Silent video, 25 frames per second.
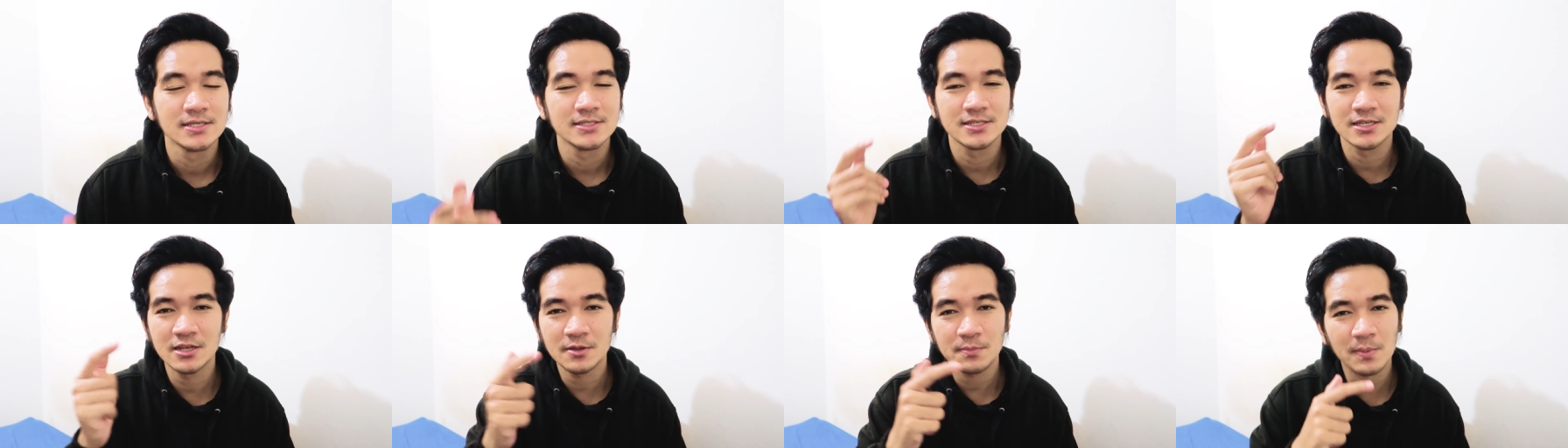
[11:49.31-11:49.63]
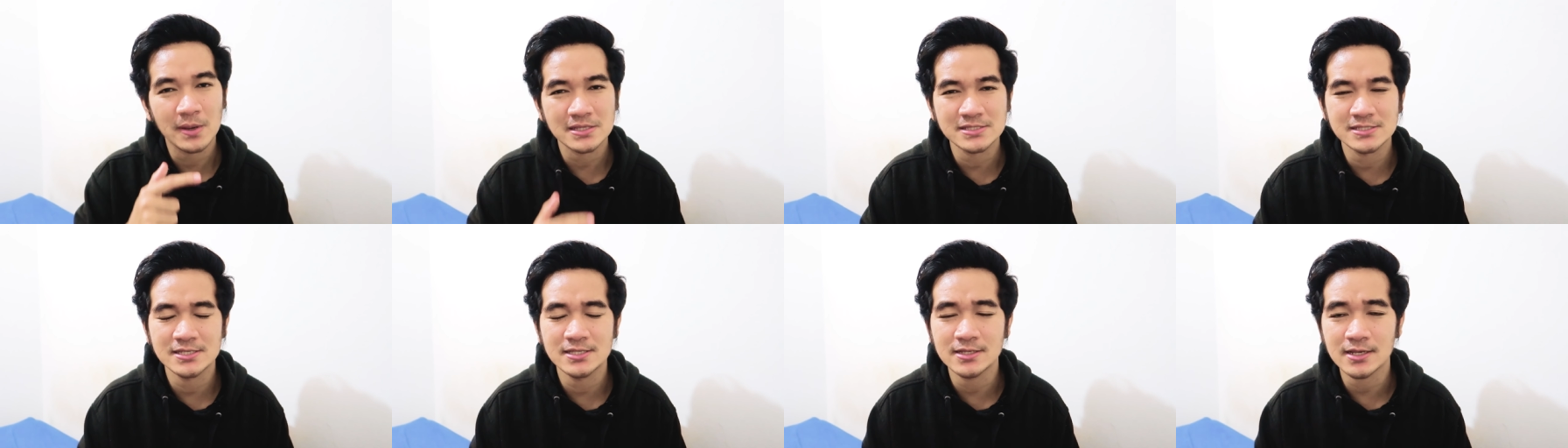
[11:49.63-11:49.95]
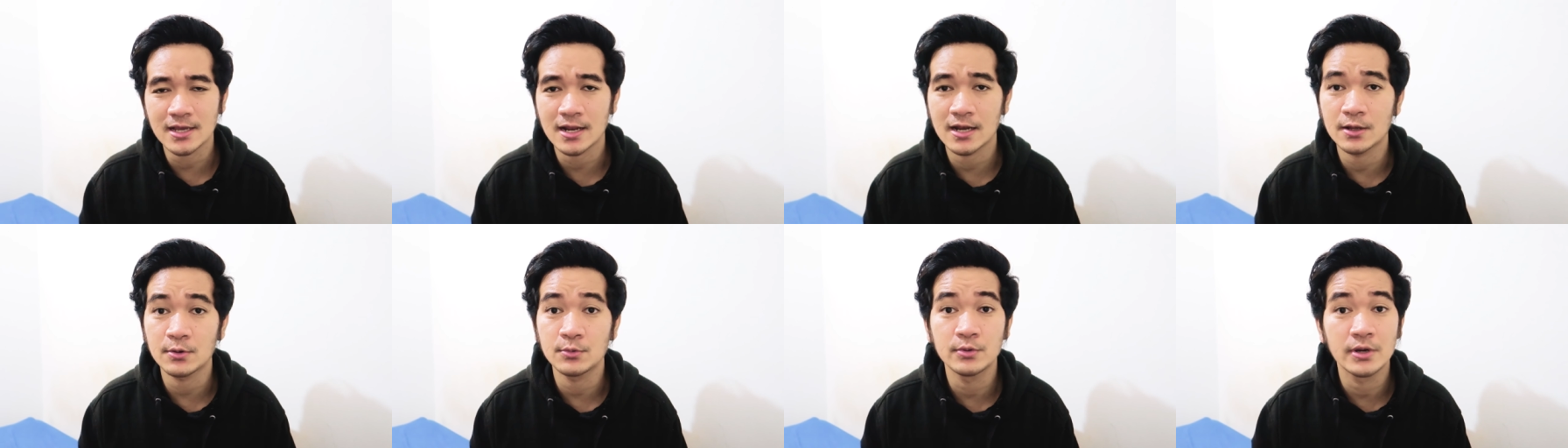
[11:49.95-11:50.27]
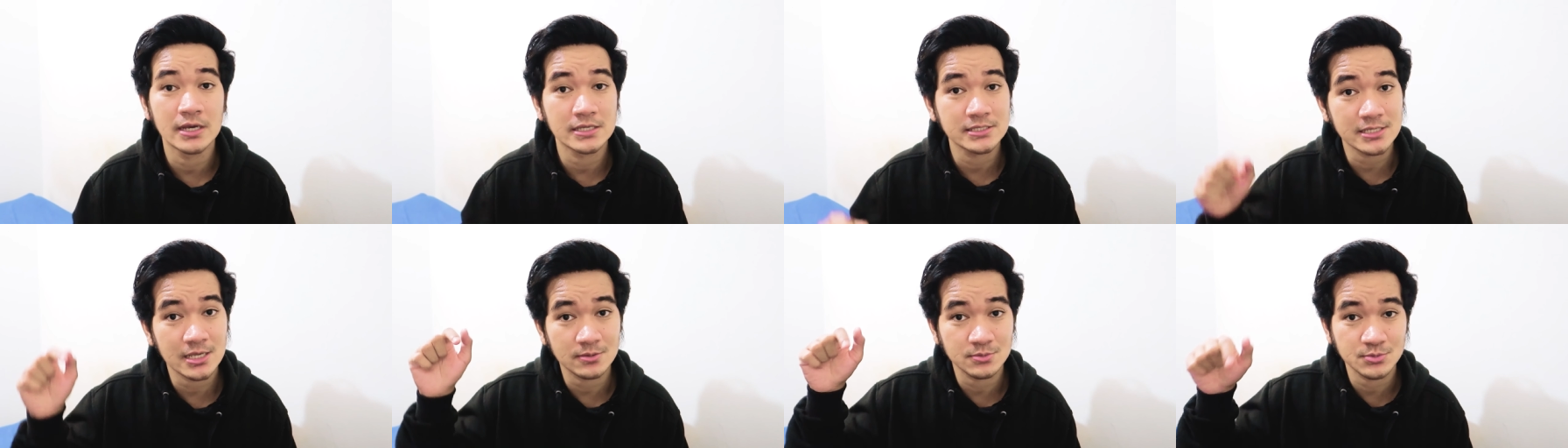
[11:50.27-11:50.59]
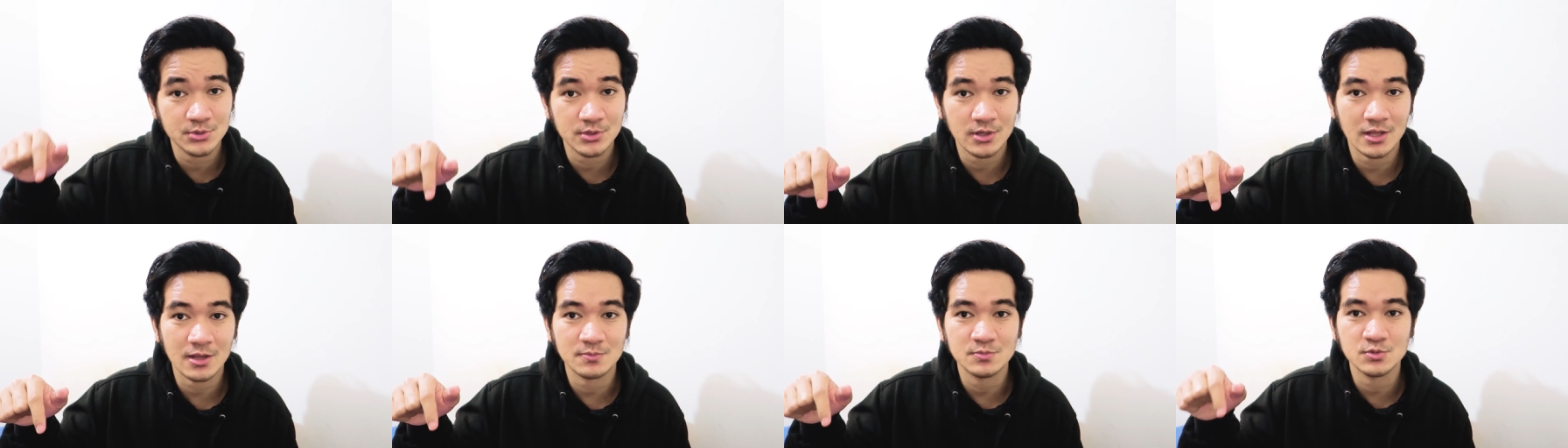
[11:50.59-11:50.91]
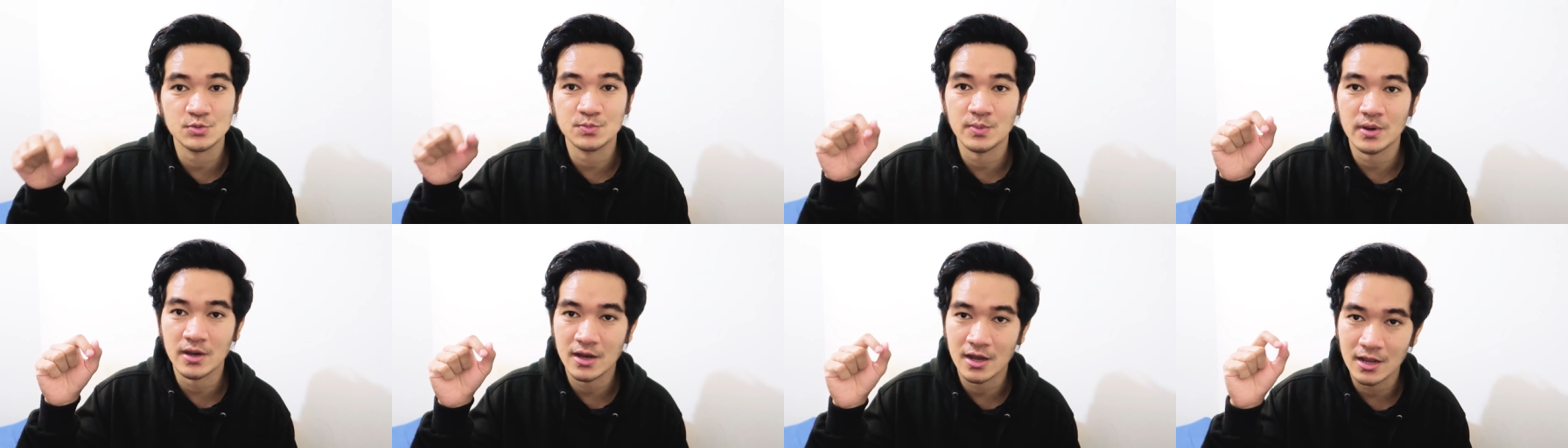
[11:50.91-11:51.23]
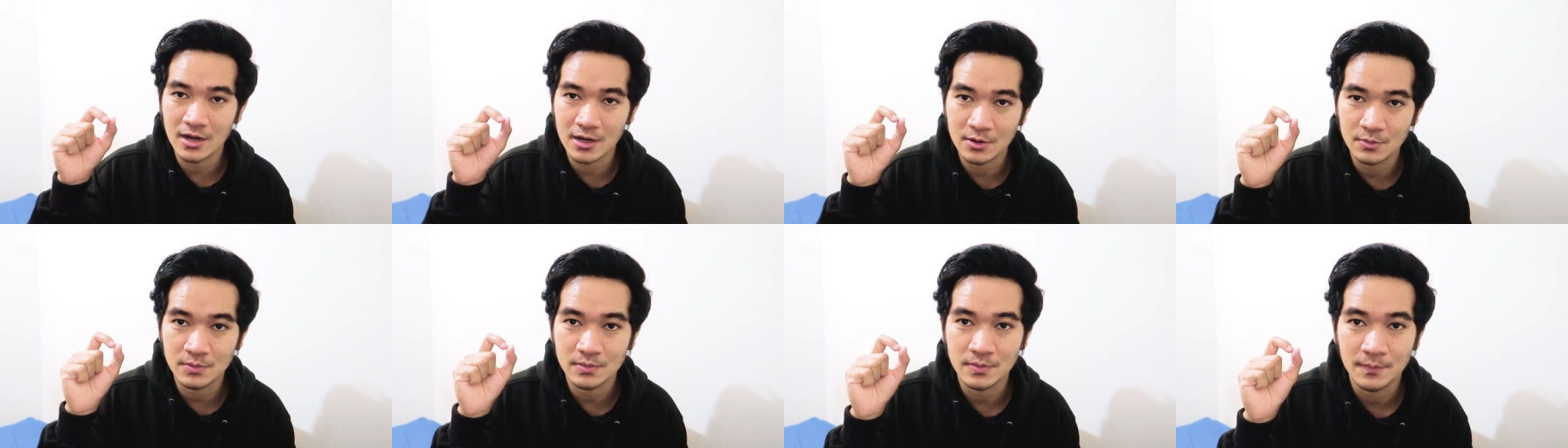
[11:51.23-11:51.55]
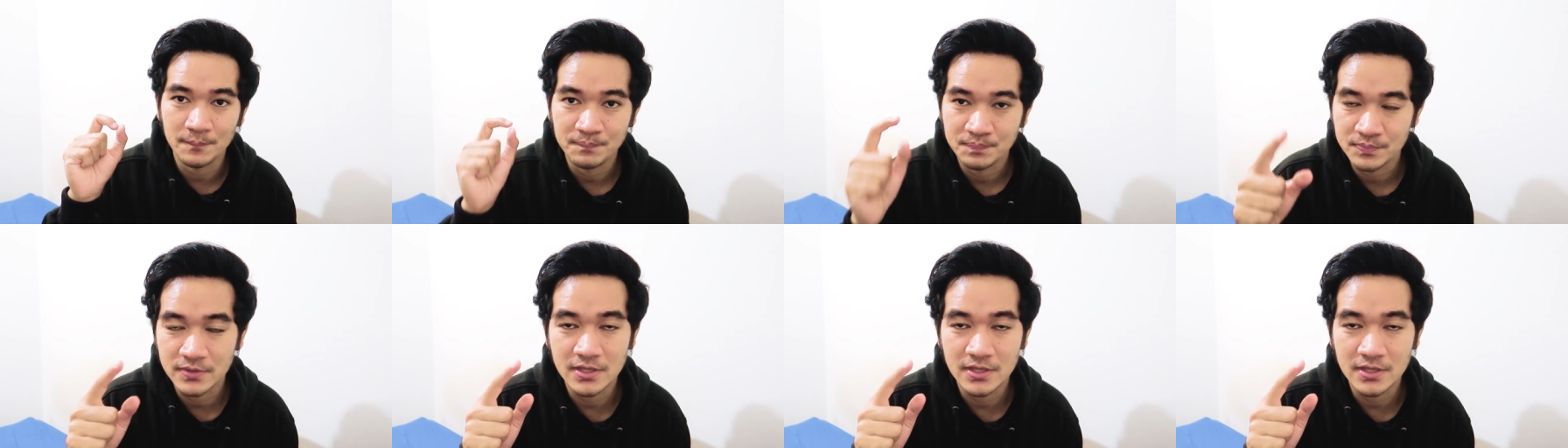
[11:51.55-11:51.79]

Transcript: jadi pastiin kalian udah subscribe supaya kalian